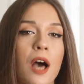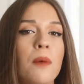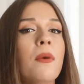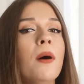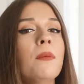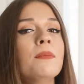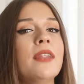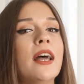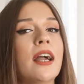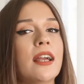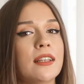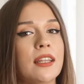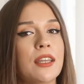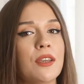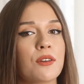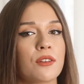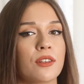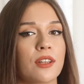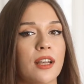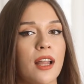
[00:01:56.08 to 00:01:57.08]
Ahbap
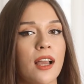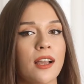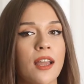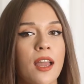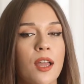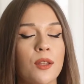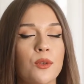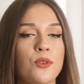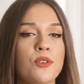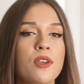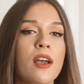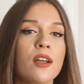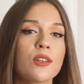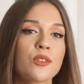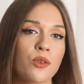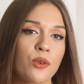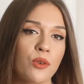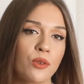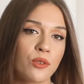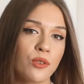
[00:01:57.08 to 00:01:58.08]
Derneği olarak
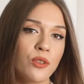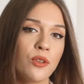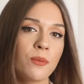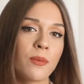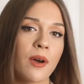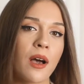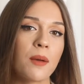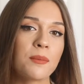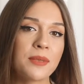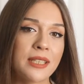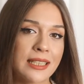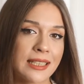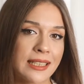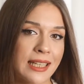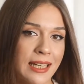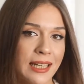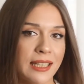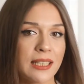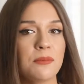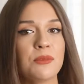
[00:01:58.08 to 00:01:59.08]
dünyaca ünlü bağımsız
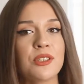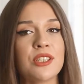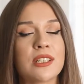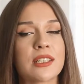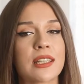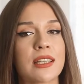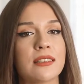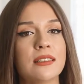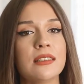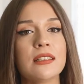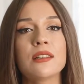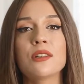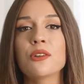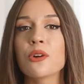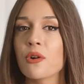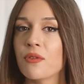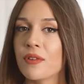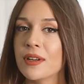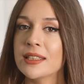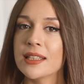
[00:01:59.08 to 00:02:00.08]
denetim şirketi
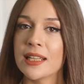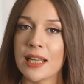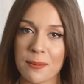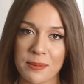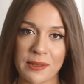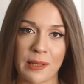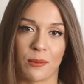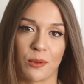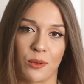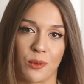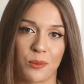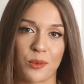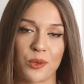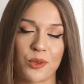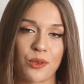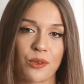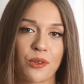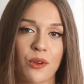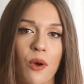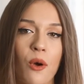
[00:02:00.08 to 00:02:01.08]
Krova talepte
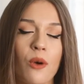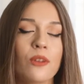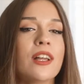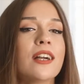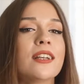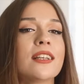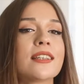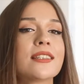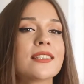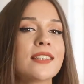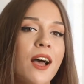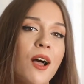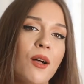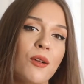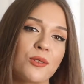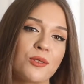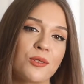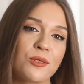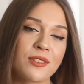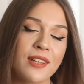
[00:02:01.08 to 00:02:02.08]
bulunmuştuk. Onlar da
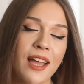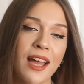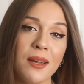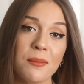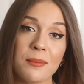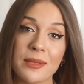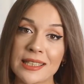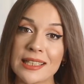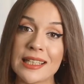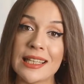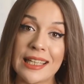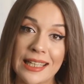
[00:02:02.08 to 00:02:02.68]
sağ olsunlar bizi